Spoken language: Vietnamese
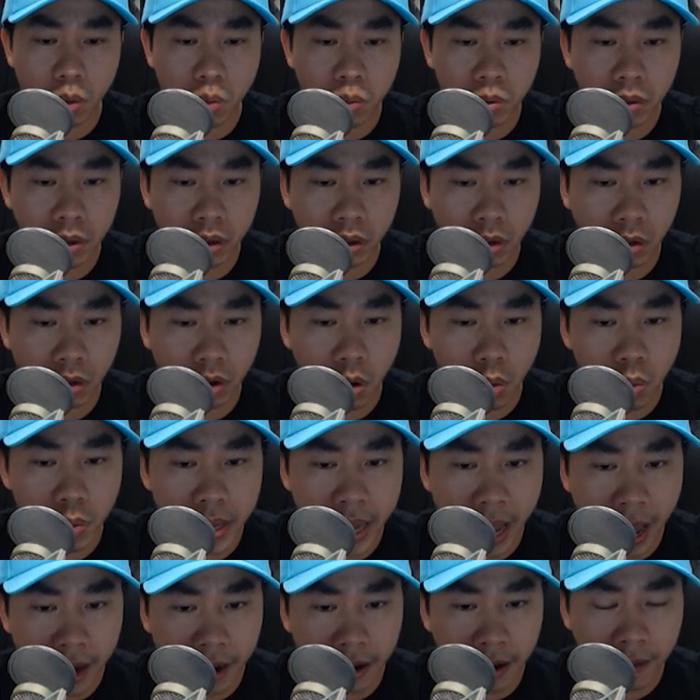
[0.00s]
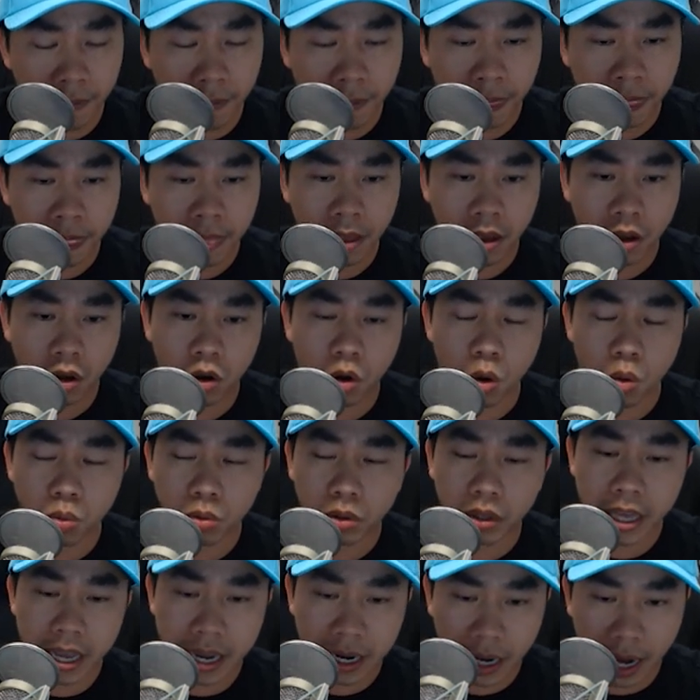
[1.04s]
cũng cũng nhanh cũng
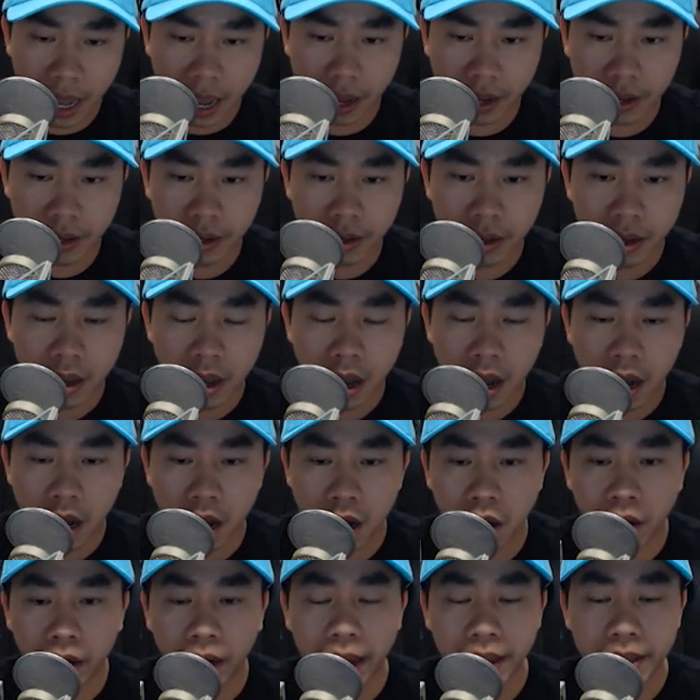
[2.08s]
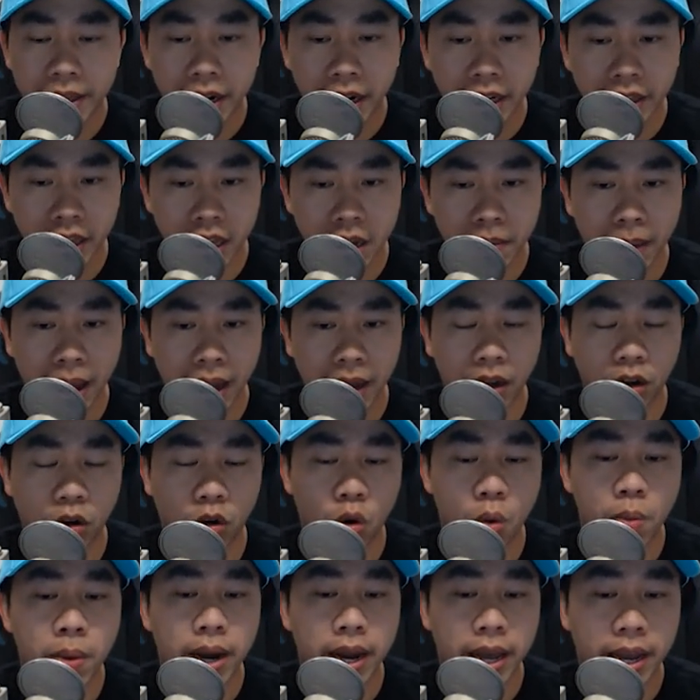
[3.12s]
tiện lợi hơn là những cái tiền mặt
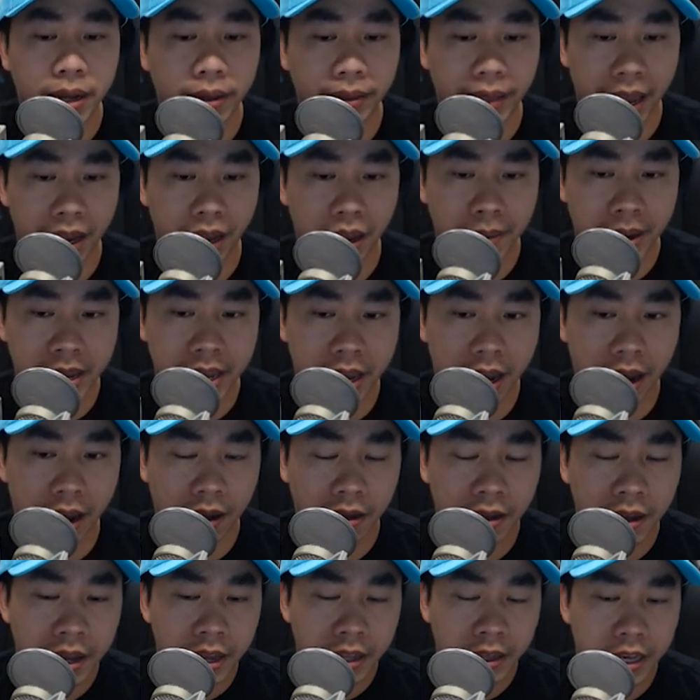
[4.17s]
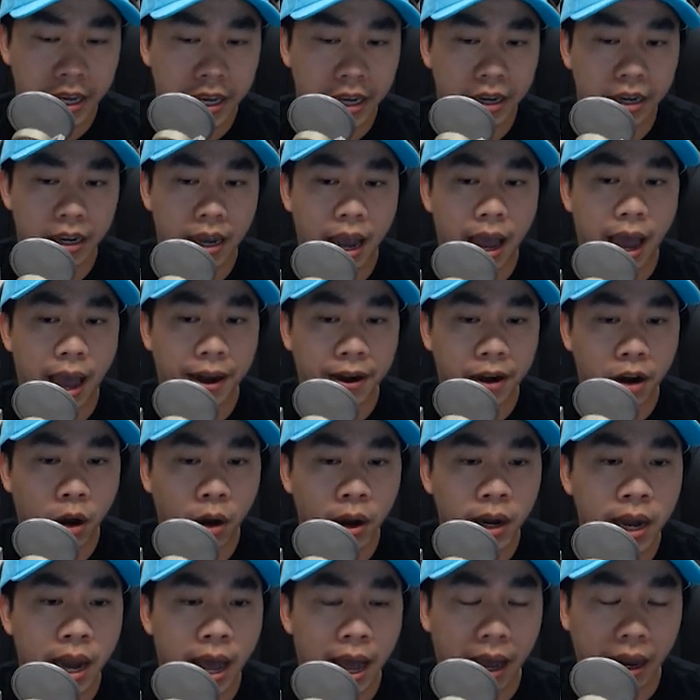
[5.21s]
của mình hiện tại ngay bây giờ thì ảnh
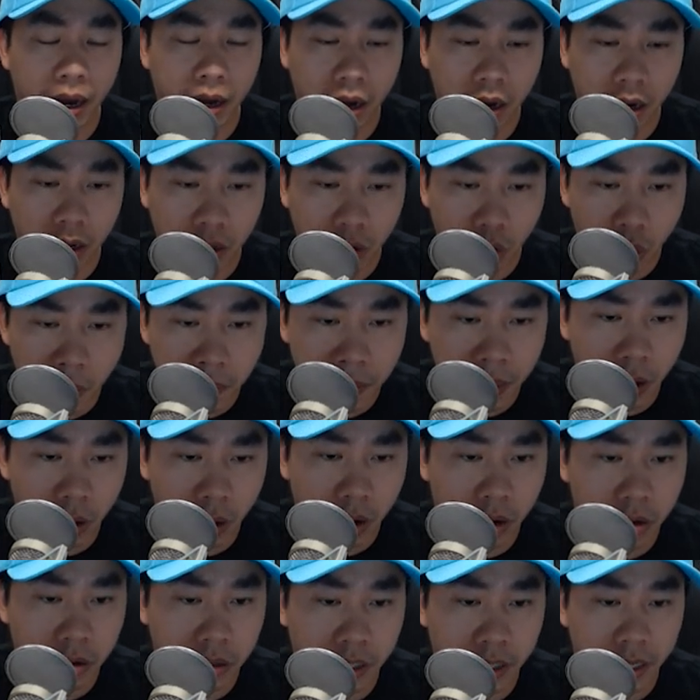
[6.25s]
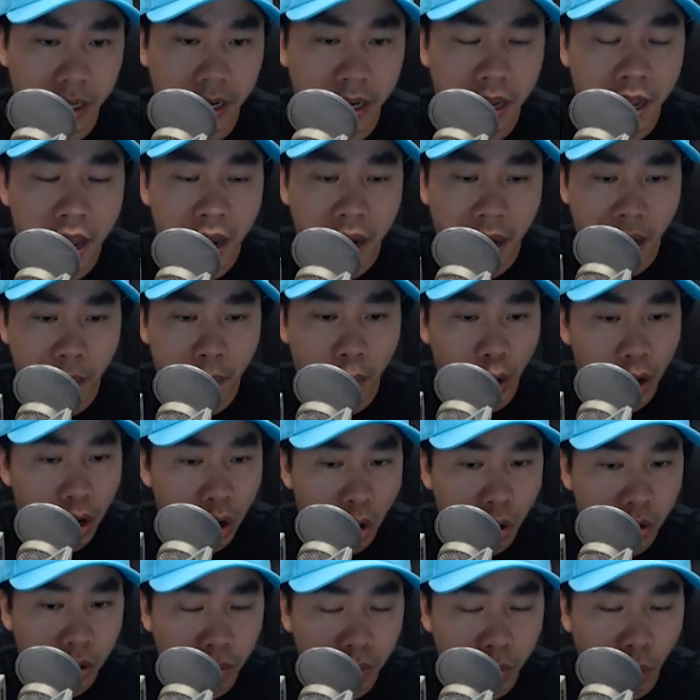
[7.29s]
nói là cryptocurrency là một
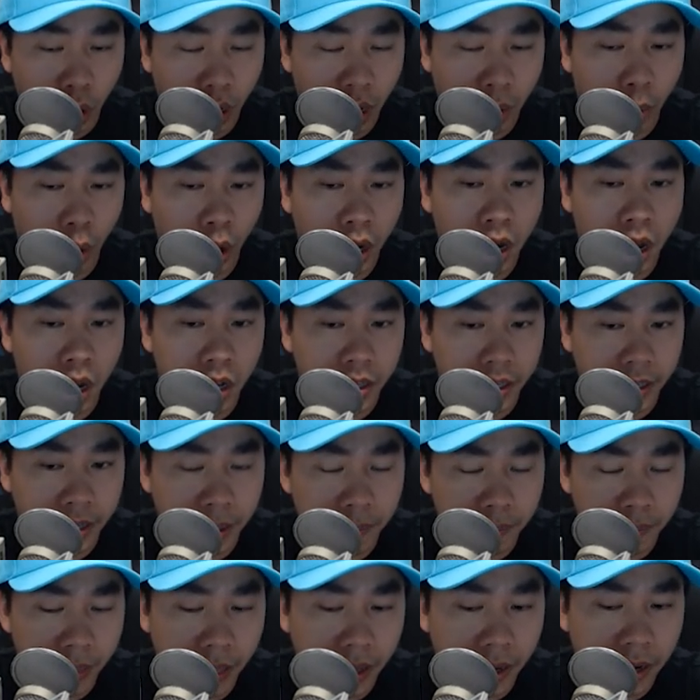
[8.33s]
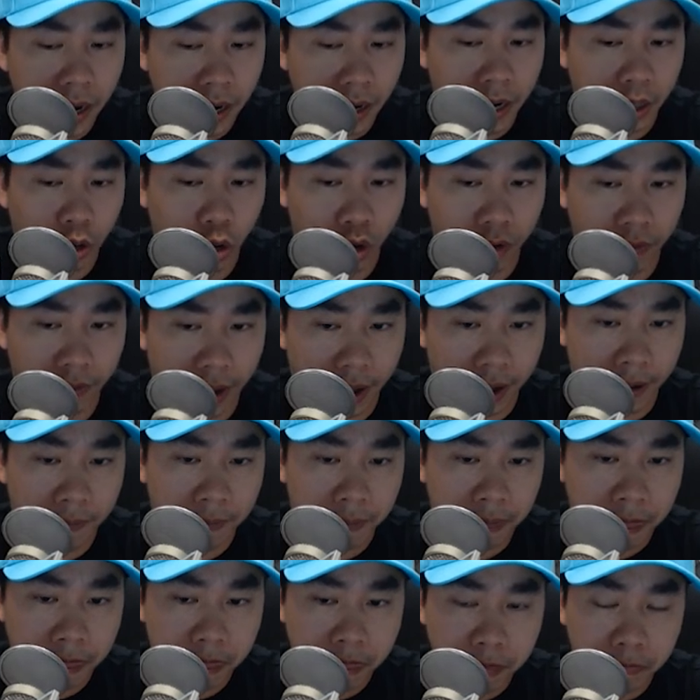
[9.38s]
cái một là một cái concept rất là tuyệt vời
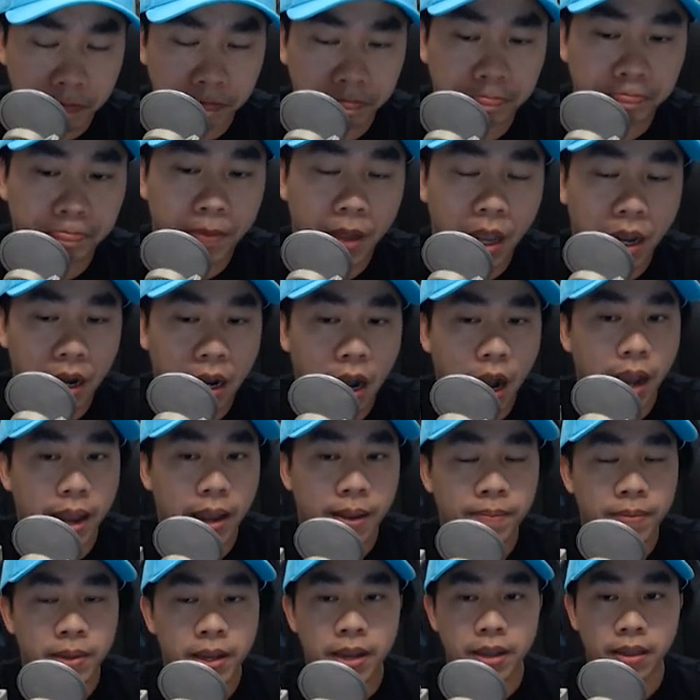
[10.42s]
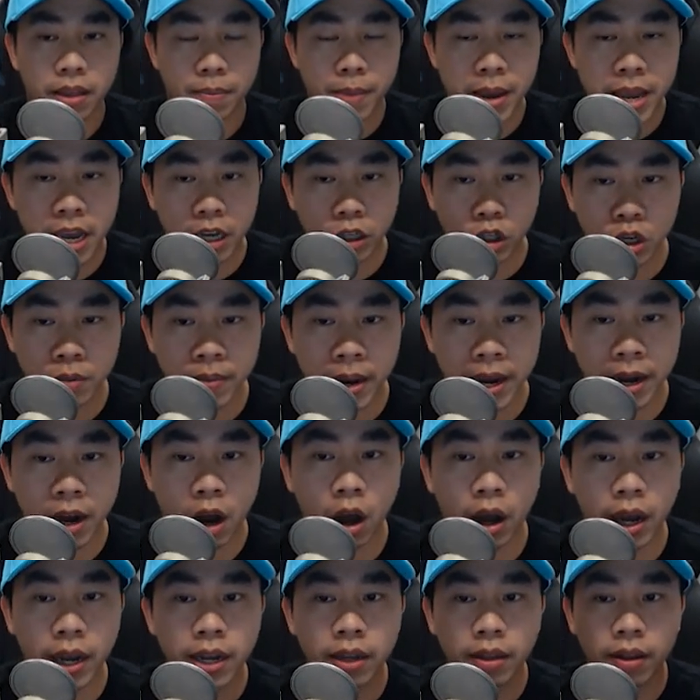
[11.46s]
rồi thì bây giờ chị mày
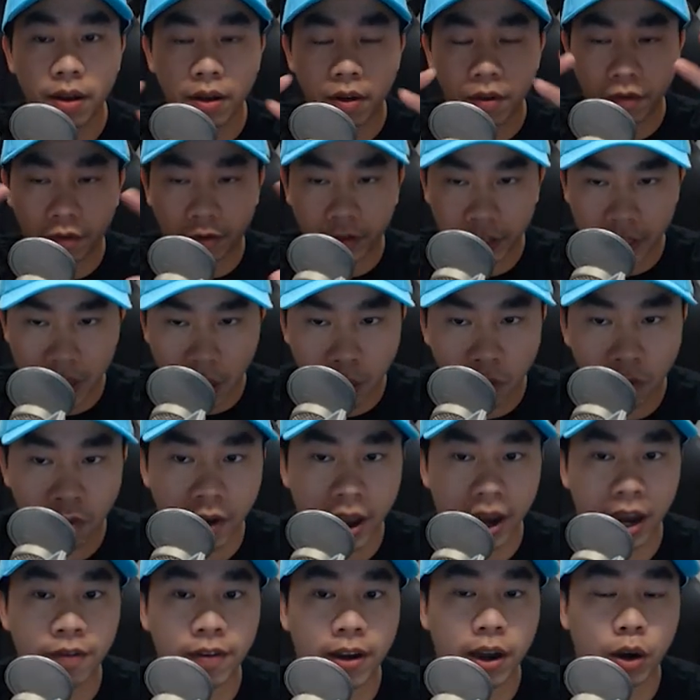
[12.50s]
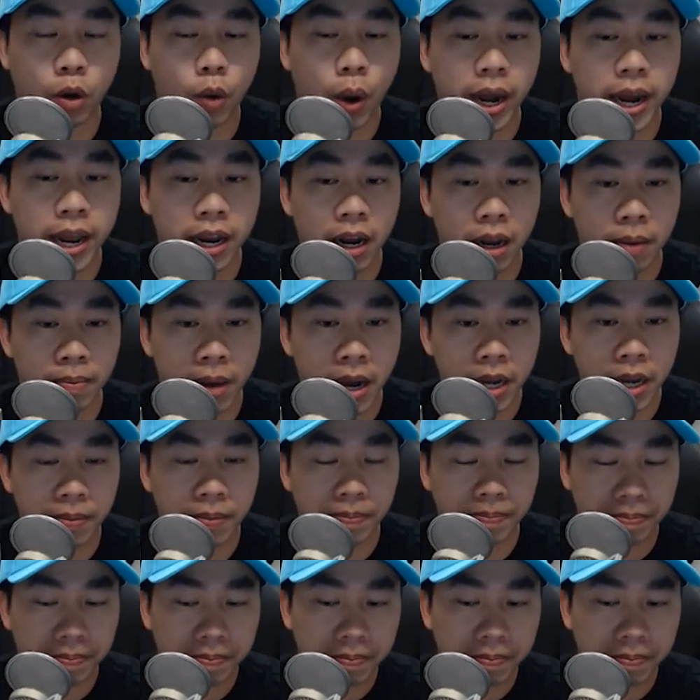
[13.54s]
nói xong về cái phần của anh Elon Musk